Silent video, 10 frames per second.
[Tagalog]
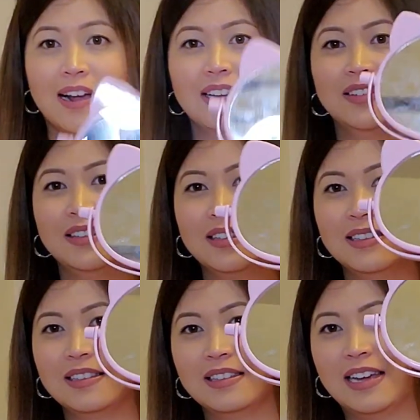Ganon.
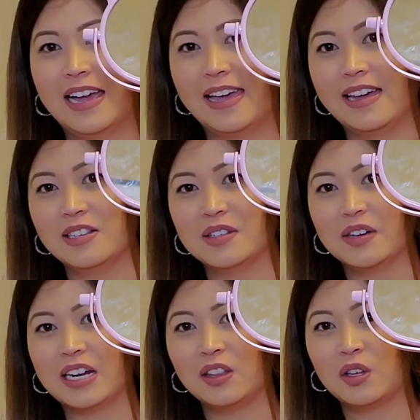Ayan. So,
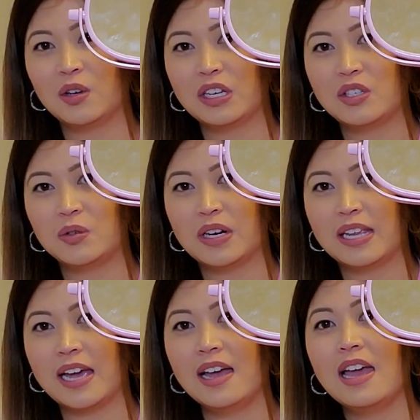ganito yung itsura
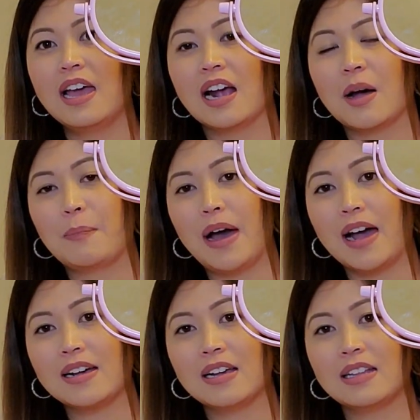niya
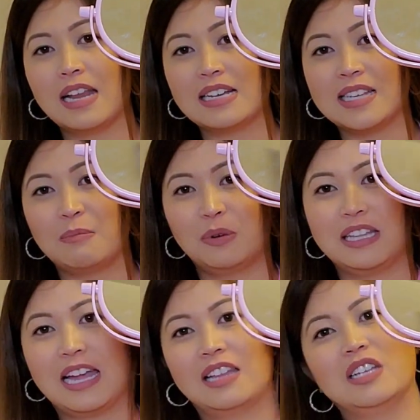kapag na-assemble
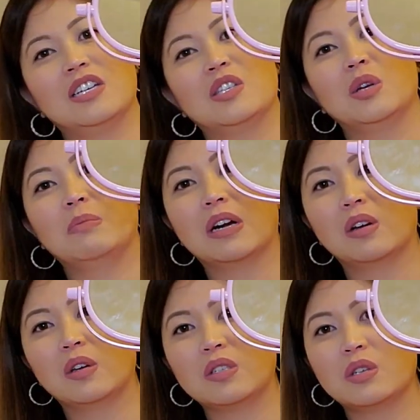na natin siya. Sobrang
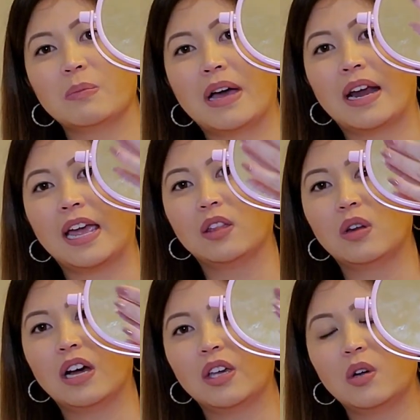cute. So, parang
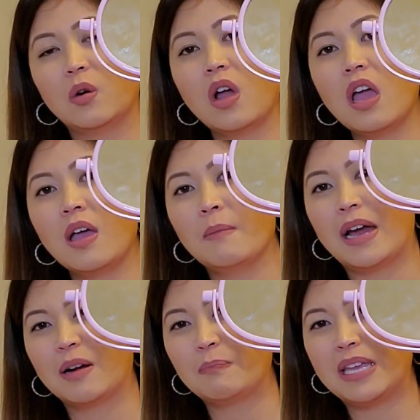ito lang yung
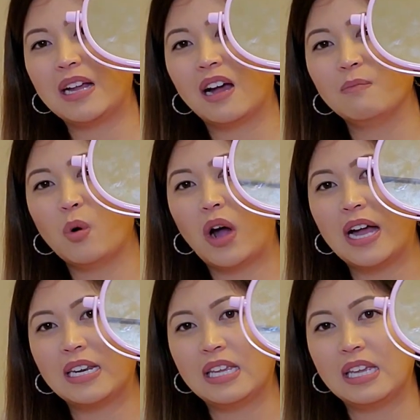parang
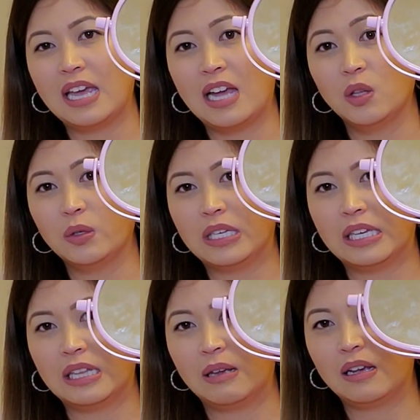pinakamukha ni Hello
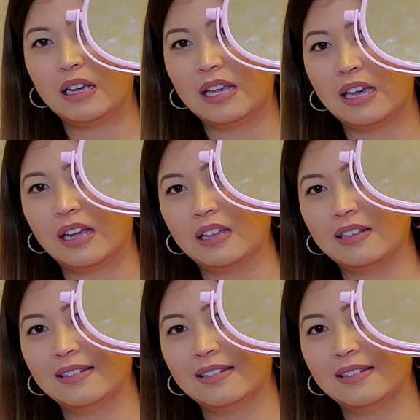Kitty. Ganyan.